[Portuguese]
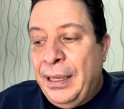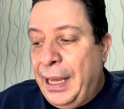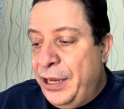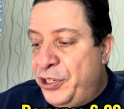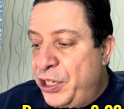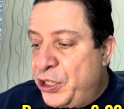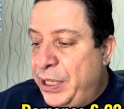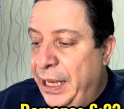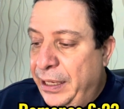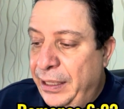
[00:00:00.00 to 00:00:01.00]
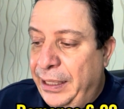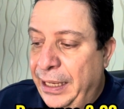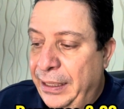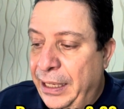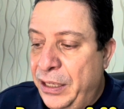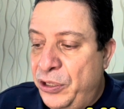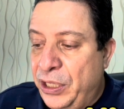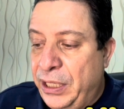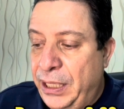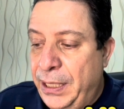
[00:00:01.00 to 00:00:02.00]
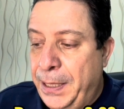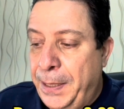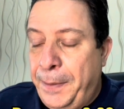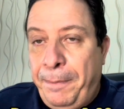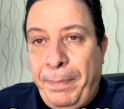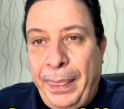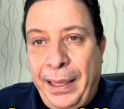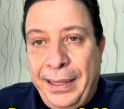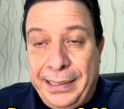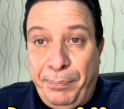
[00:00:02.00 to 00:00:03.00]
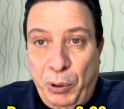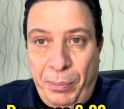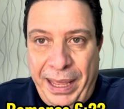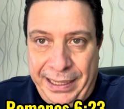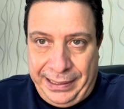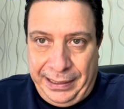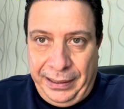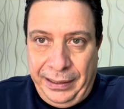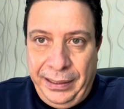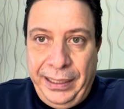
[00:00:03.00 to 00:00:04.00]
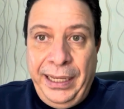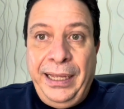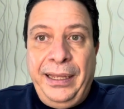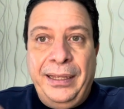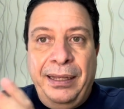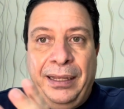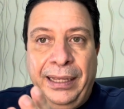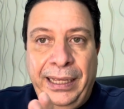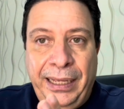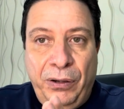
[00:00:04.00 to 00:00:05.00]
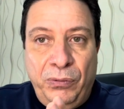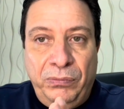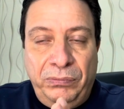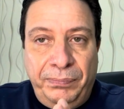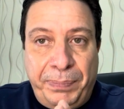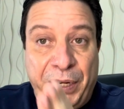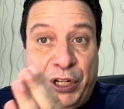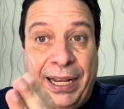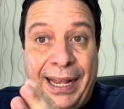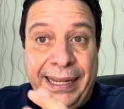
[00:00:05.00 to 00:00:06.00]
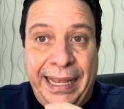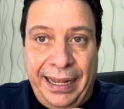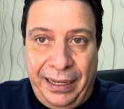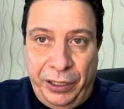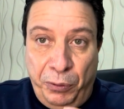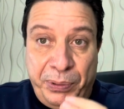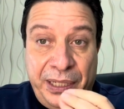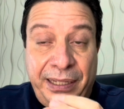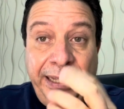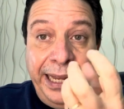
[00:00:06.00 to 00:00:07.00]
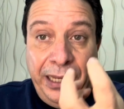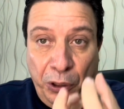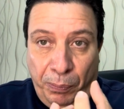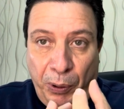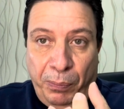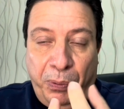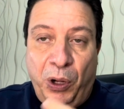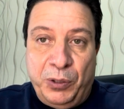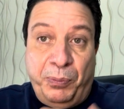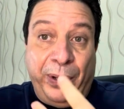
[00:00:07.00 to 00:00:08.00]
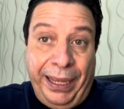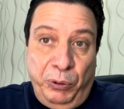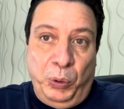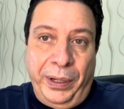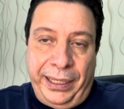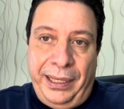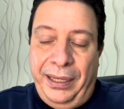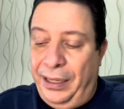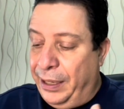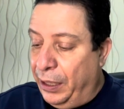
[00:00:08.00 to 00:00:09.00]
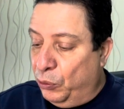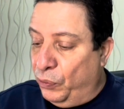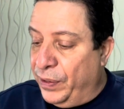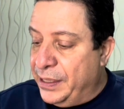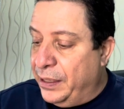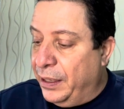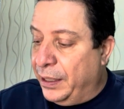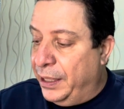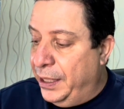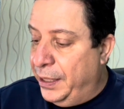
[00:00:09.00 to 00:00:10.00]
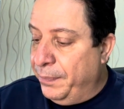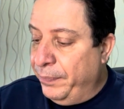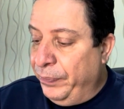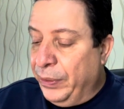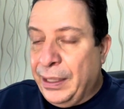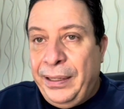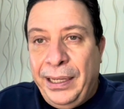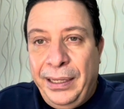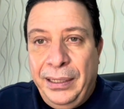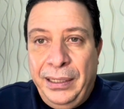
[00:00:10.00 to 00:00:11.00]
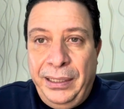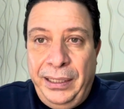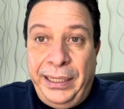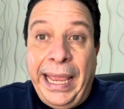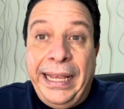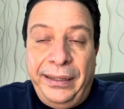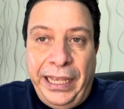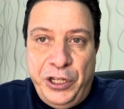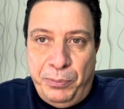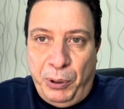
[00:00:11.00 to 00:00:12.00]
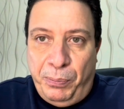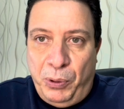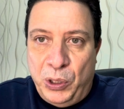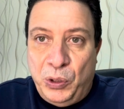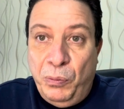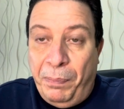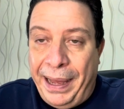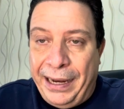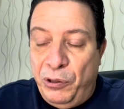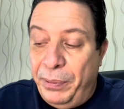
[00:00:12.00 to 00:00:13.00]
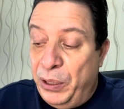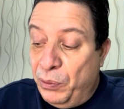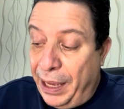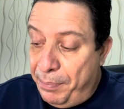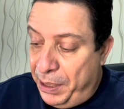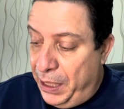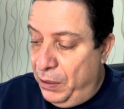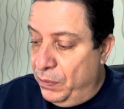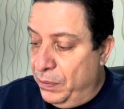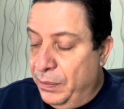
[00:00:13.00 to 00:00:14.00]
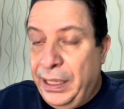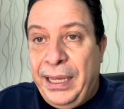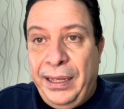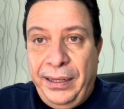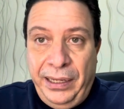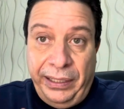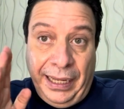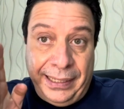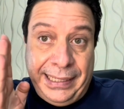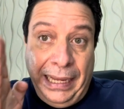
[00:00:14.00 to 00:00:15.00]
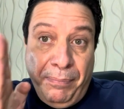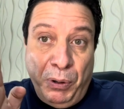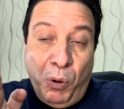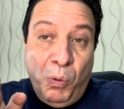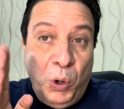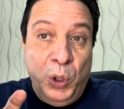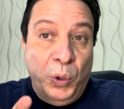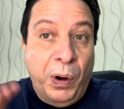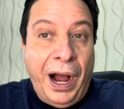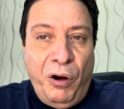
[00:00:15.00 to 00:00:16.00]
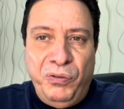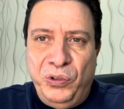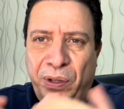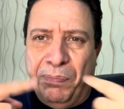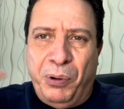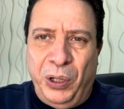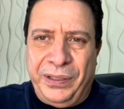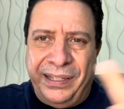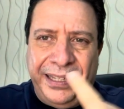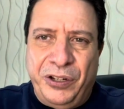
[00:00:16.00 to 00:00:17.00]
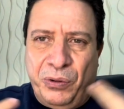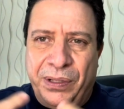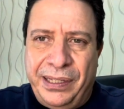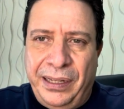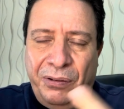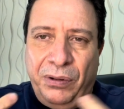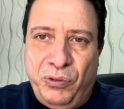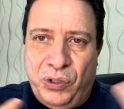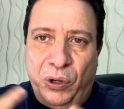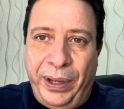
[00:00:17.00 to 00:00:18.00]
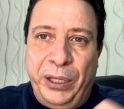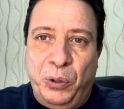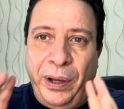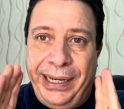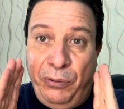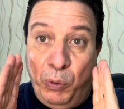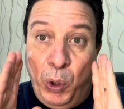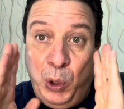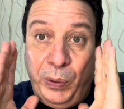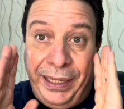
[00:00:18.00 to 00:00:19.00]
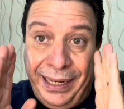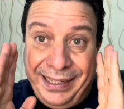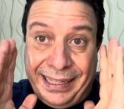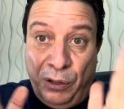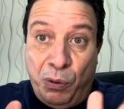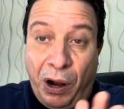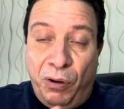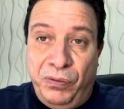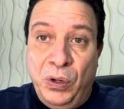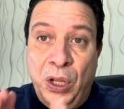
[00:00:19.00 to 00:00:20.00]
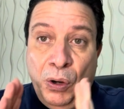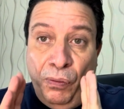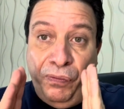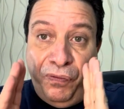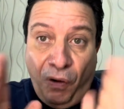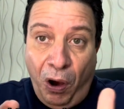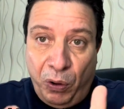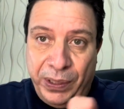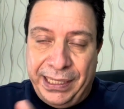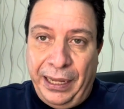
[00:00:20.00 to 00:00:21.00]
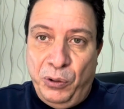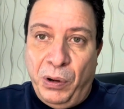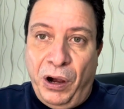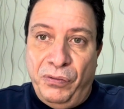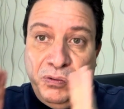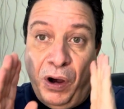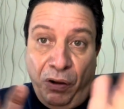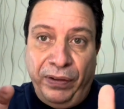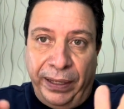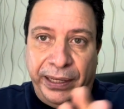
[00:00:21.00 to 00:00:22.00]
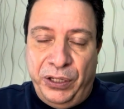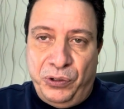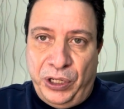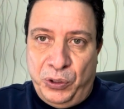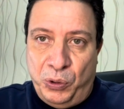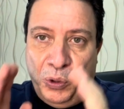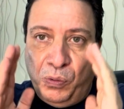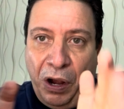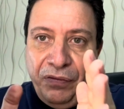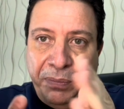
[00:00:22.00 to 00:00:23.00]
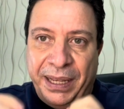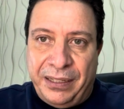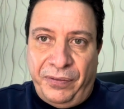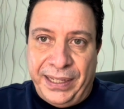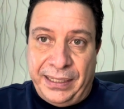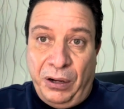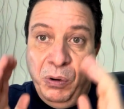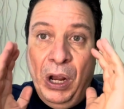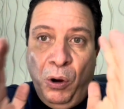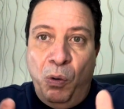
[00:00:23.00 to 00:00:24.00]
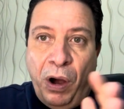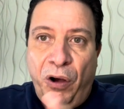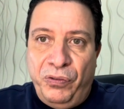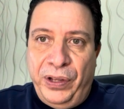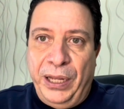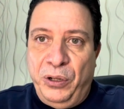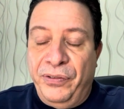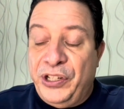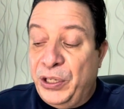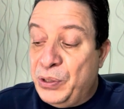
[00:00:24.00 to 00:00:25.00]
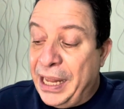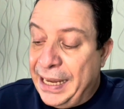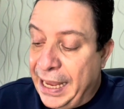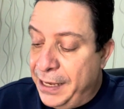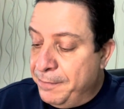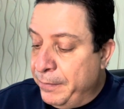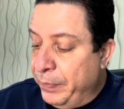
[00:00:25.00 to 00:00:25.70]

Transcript: A gente tem que entender de que essa promessa, né? é um para chegar nela. Eu preciso entender o propósito, por que, que eu estou aqui, o que, que eu estou fazendo aqui, né? E quem entende propósito não para no meio do caminho, né? Ele está sempre com o olho no alvo, não importa o que esteja acontecendo ao seu redor, ele, o olho dele está no alvo, o foco está no alvo, o alvo é Cristo Jesus, o alvo é minha salvação, o alvo é a Nova Jerusalém.